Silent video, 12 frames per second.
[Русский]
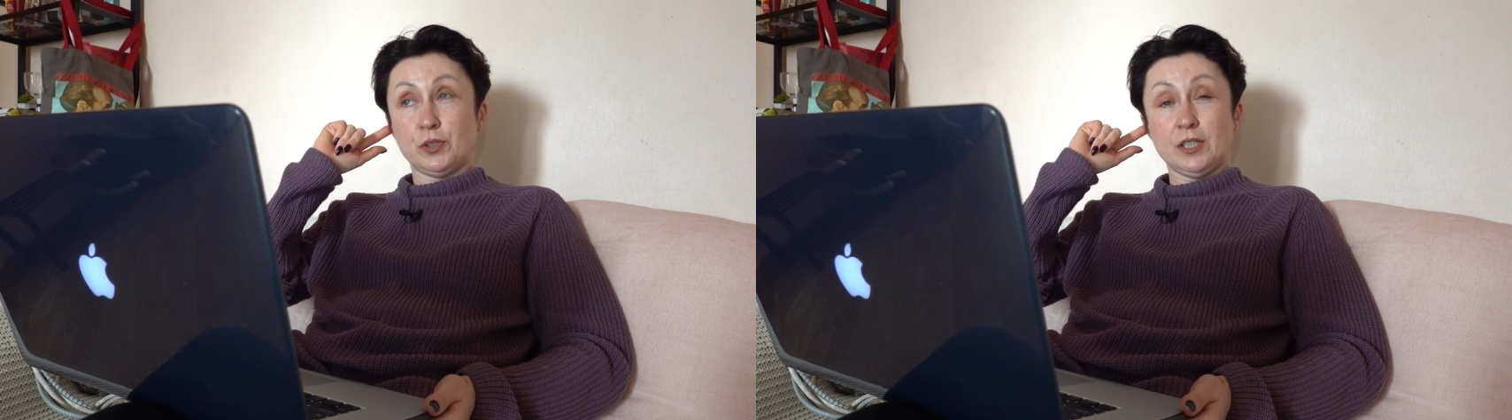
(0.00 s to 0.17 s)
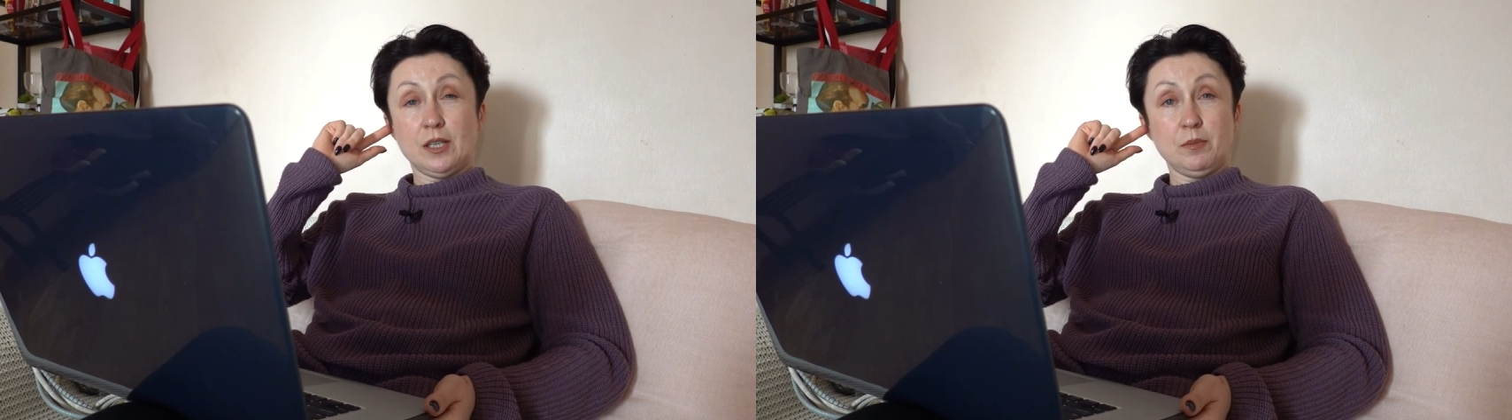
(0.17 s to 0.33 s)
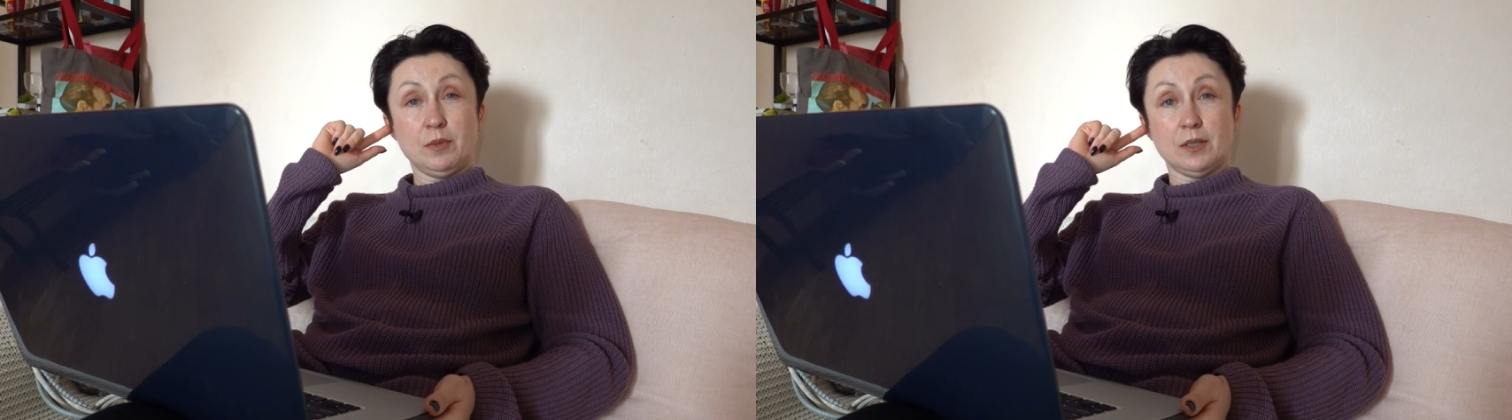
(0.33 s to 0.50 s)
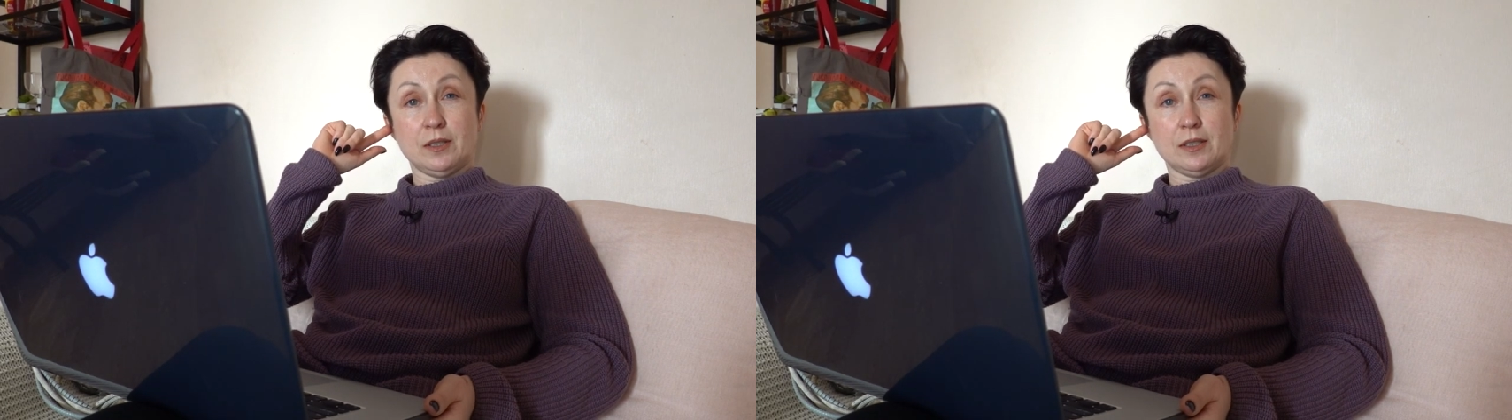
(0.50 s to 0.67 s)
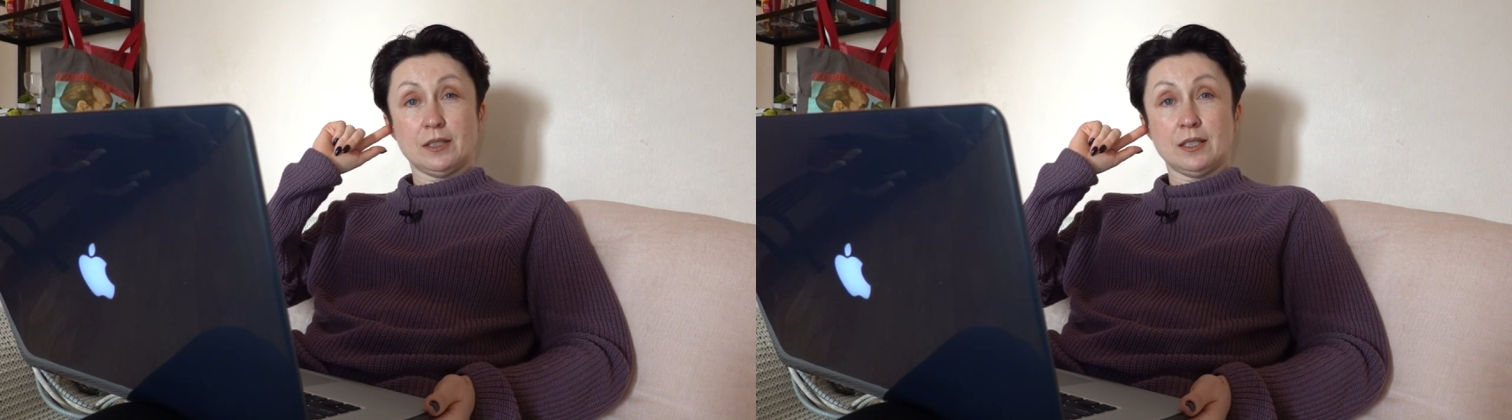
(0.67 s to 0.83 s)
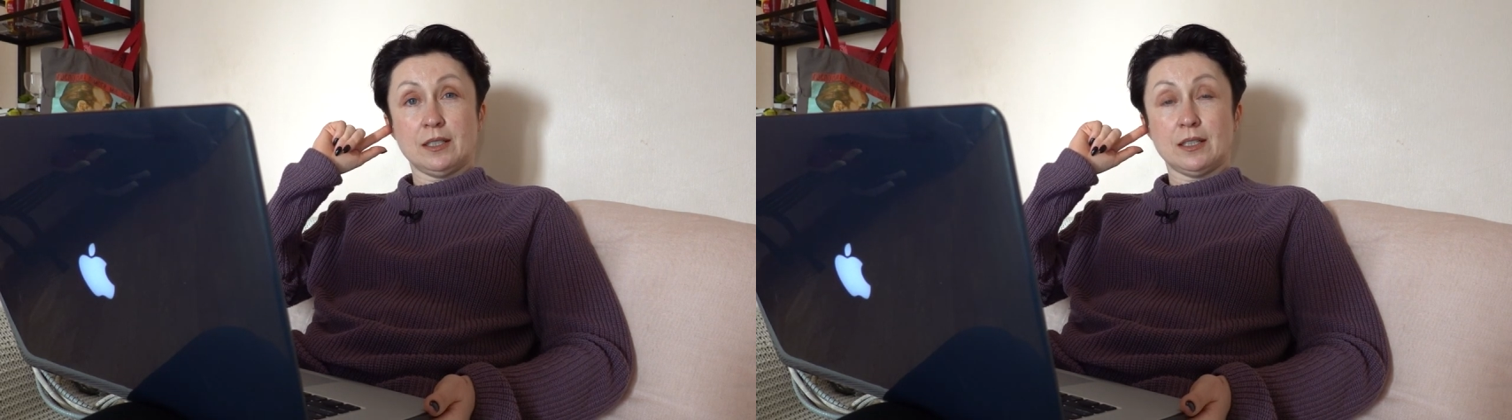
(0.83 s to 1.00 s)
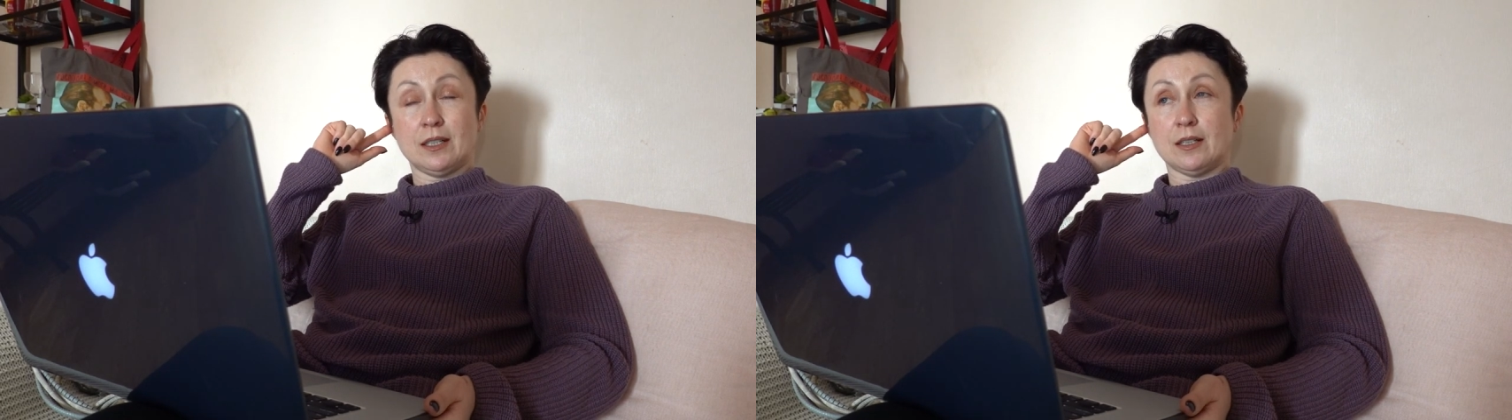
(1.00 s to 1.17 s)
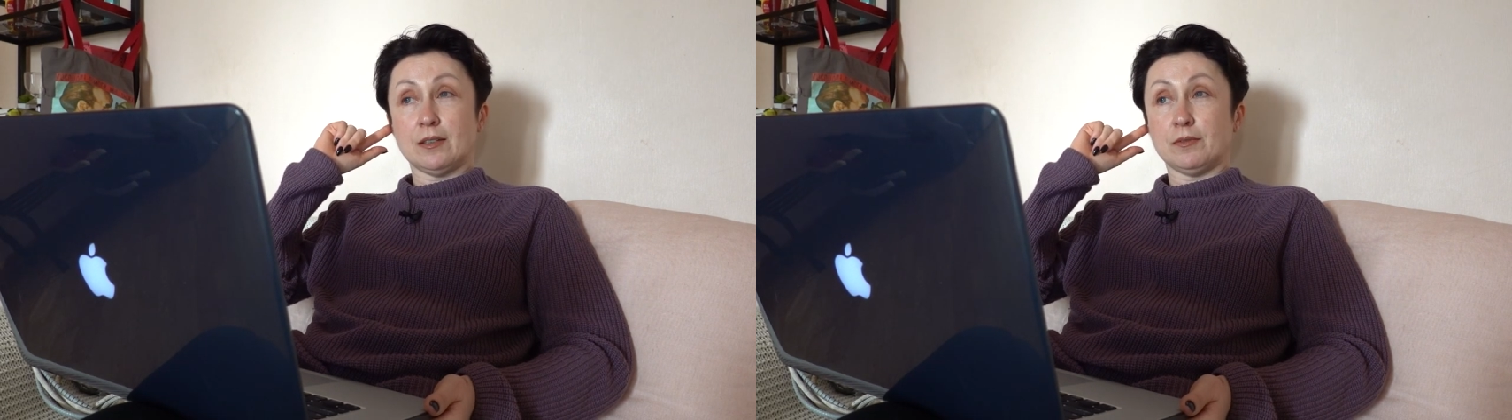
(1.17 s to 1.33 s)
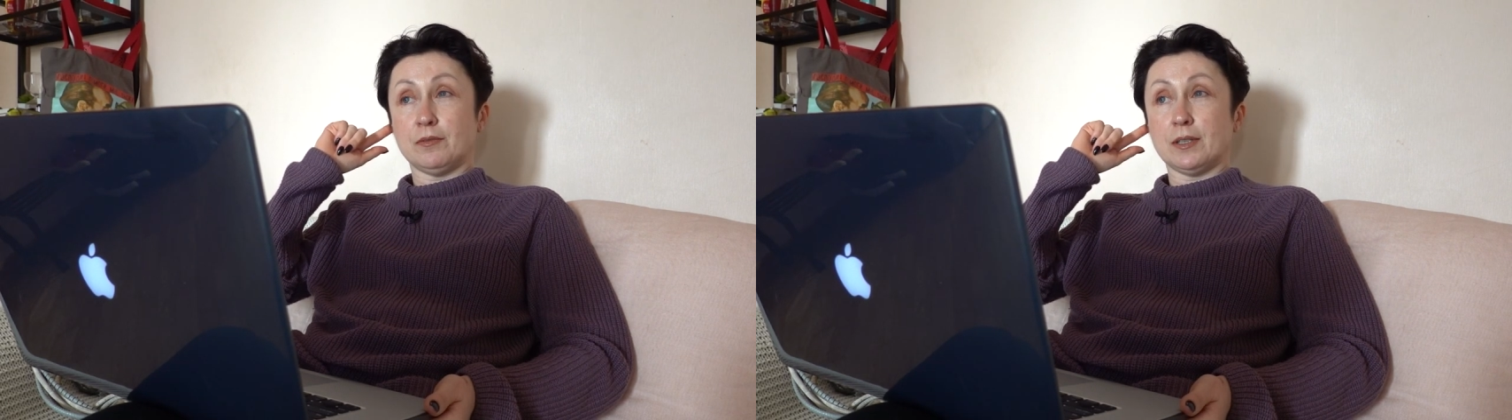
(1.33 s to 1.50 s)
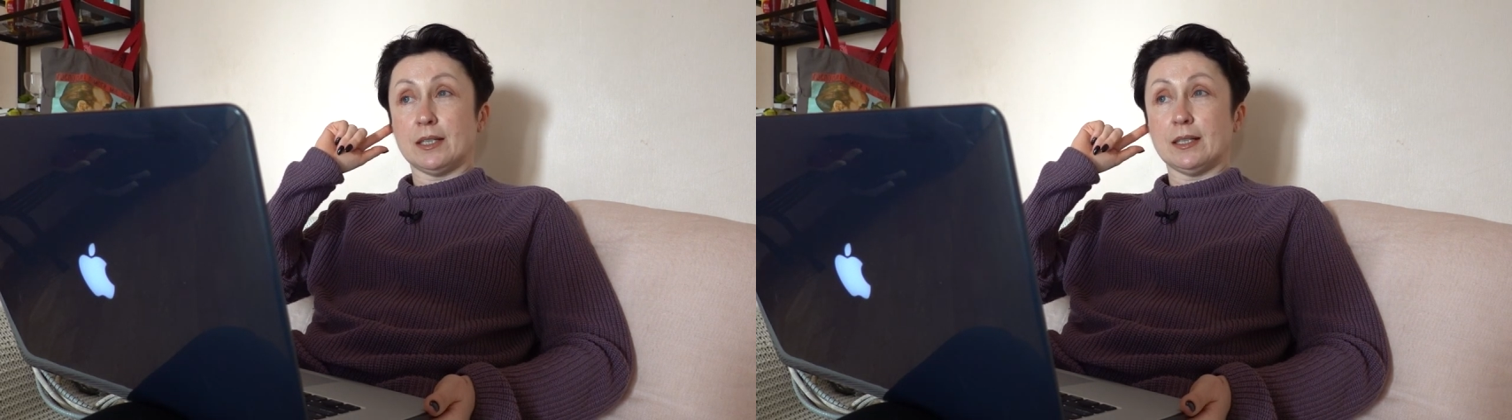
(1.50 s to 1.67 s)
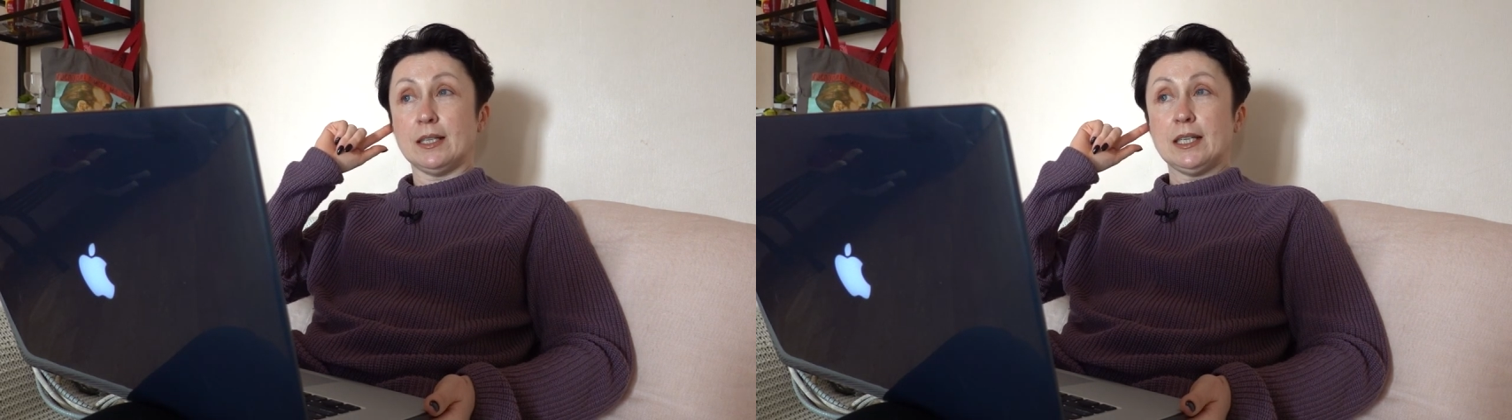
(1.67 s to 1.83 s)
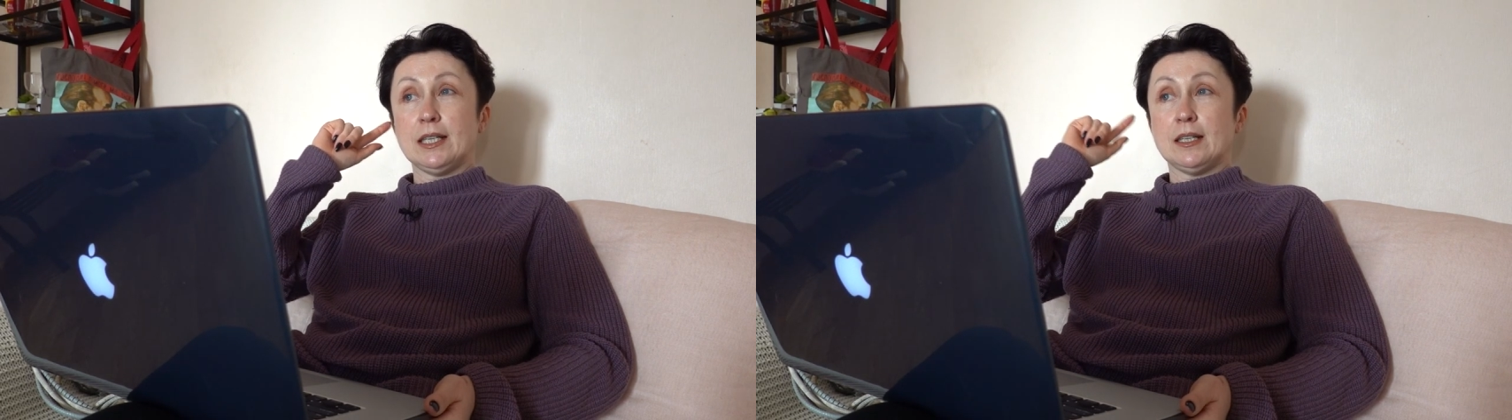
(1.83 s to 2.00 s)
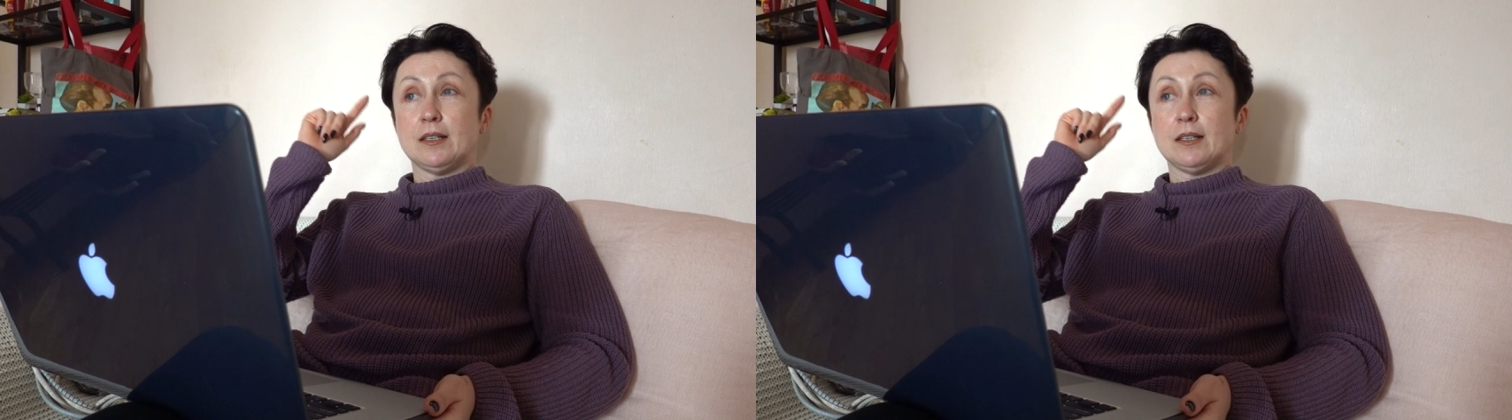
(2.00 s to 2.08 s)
теме, а, в,